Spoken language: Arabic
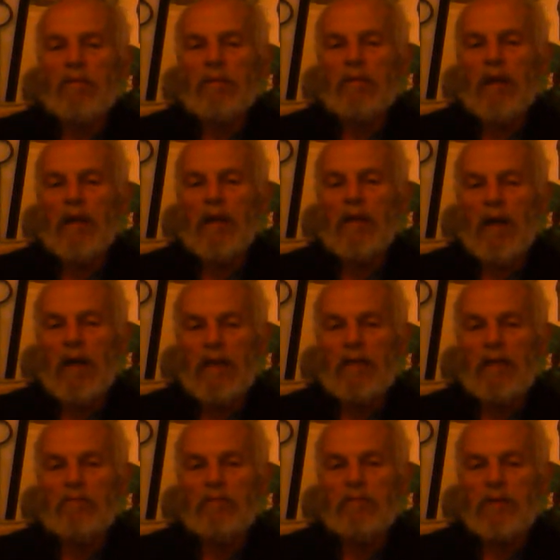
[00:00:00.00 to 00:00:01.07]

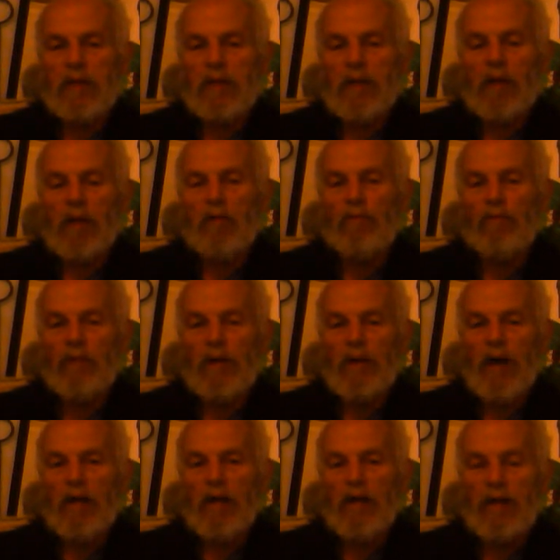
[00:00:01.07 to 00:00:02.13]
بعدم استقراركم
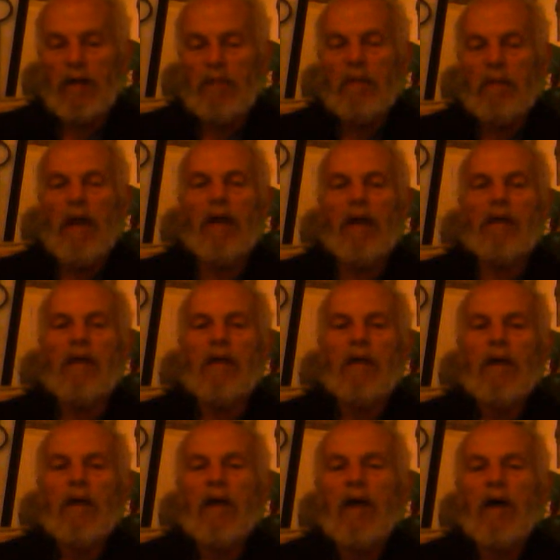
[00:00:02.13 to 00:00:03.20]
على الإيمان
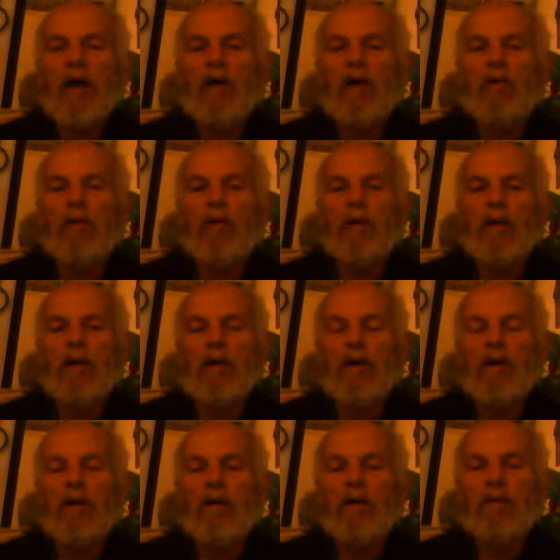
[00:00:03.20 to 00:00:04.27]
أو
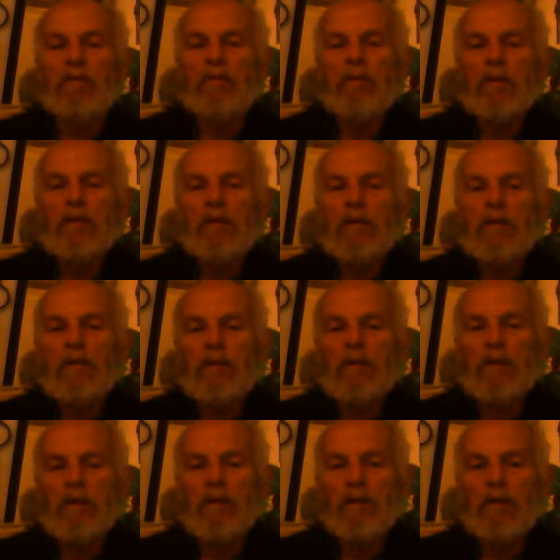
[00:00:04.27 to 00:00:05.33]
آه،
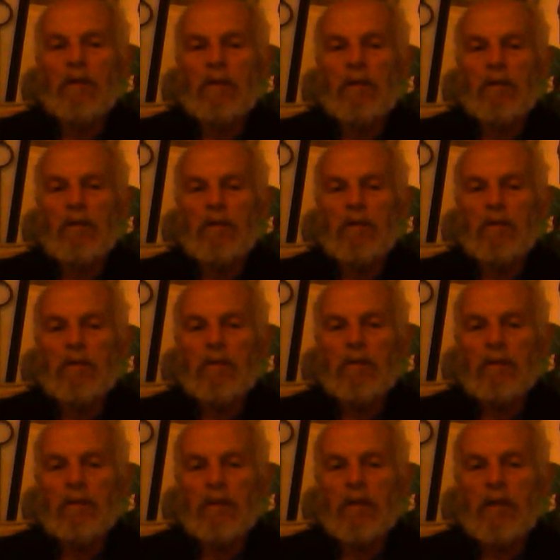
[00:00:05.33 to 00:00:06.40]
آه،
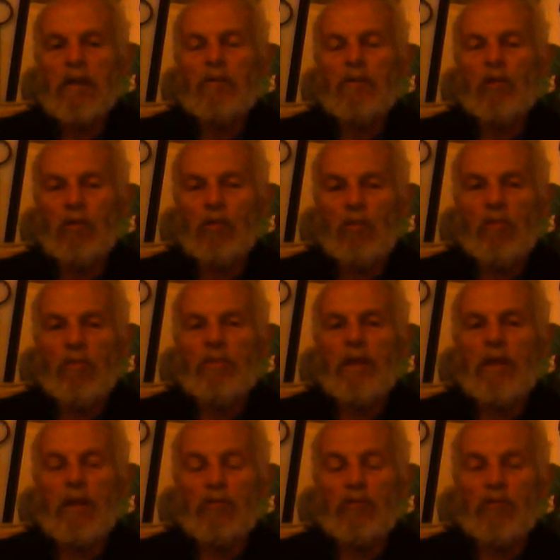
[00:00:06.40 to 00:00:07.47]
يطلبوا من
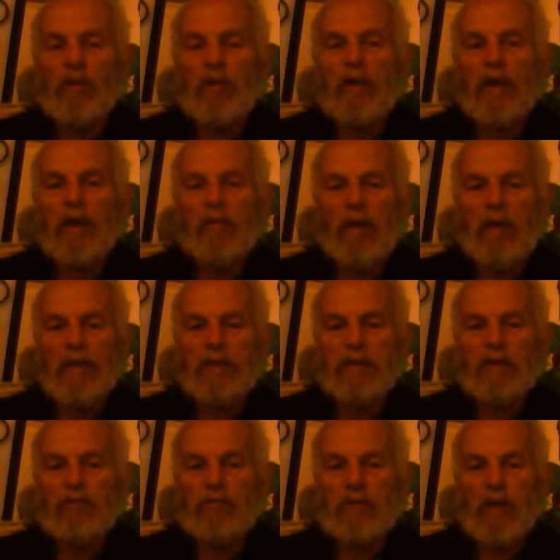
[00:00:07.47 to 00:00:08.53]
الرسول الكريم عليه
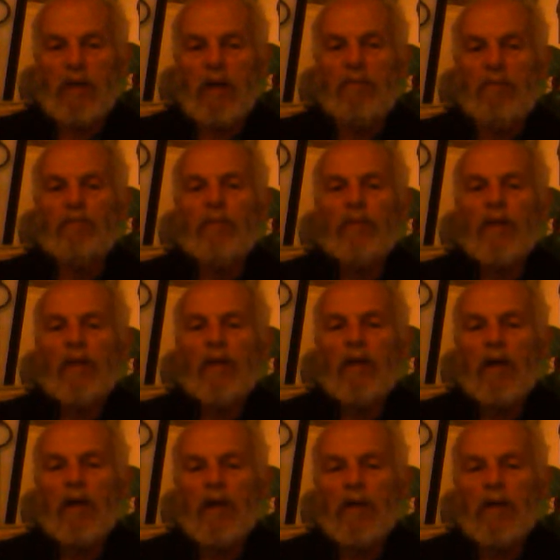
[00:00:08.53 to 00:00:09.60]
الصلاة والسلام
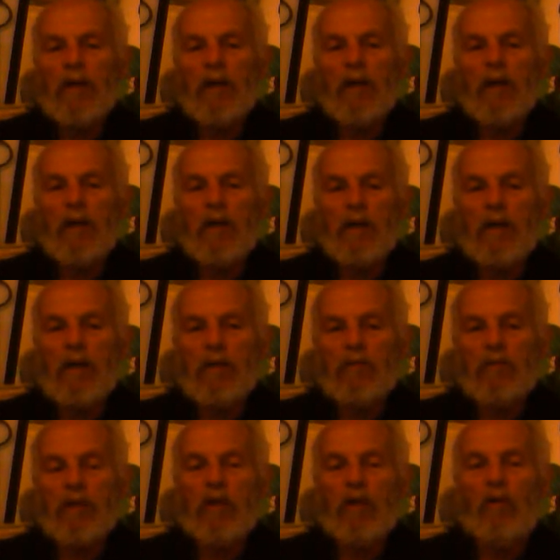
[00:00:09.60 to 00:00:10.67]
أن
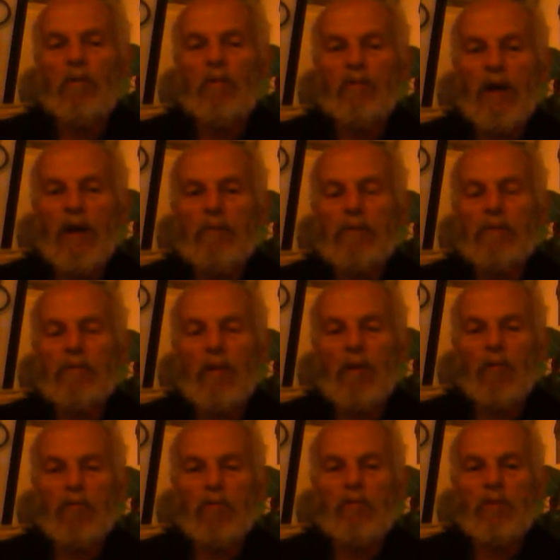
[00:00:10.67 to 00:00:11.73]
يطيعوا في أمر من
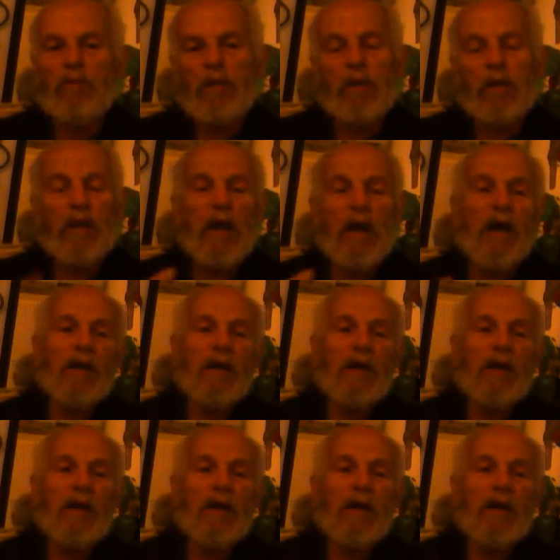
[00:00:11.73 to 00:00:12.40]
الأمور هنا